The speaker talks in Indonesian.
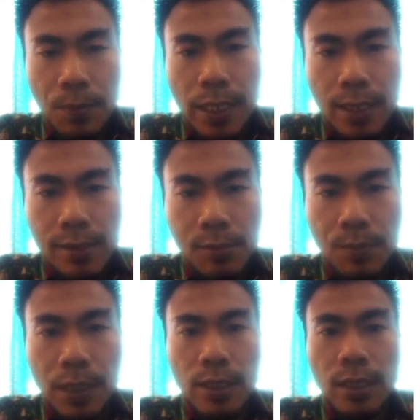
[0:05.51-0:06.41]
Pada
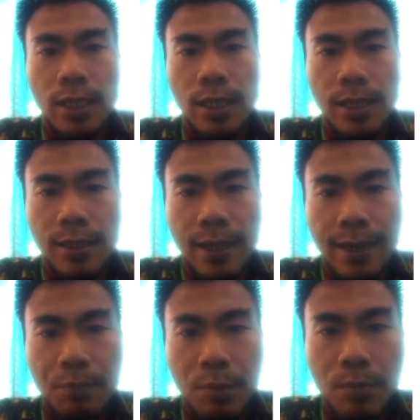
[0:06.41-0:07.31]
kesempatan ini kita
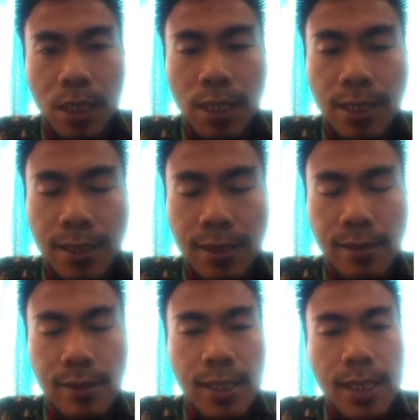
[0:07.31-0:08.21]
akan
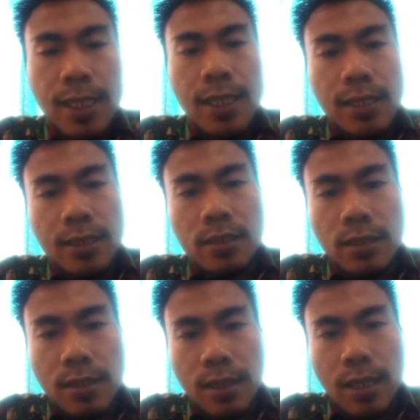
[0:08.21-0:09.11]
membahas
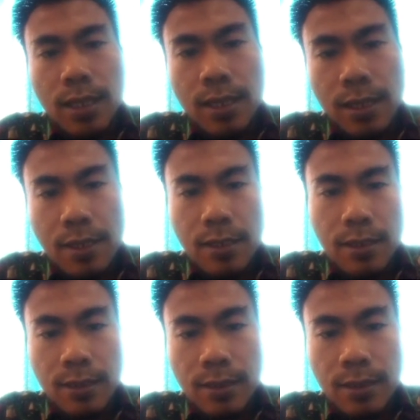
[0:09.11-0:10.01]
tentang
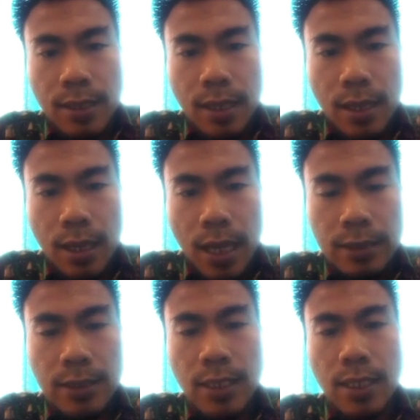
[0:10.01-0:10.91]

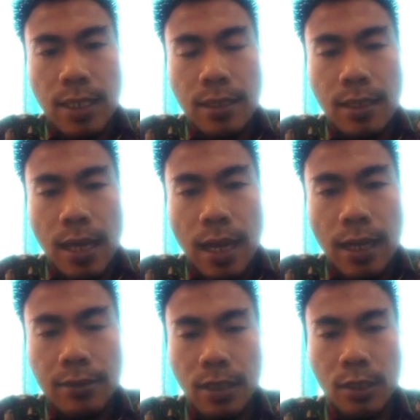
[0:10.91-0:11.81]
ajaran
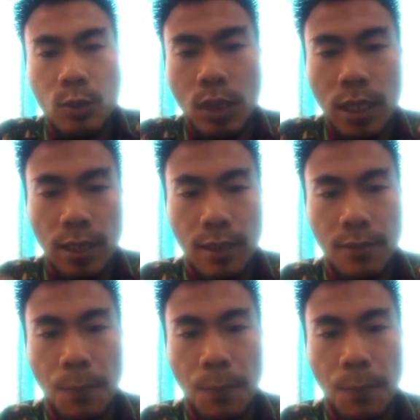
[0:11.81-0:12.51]
Allah Tritunggal.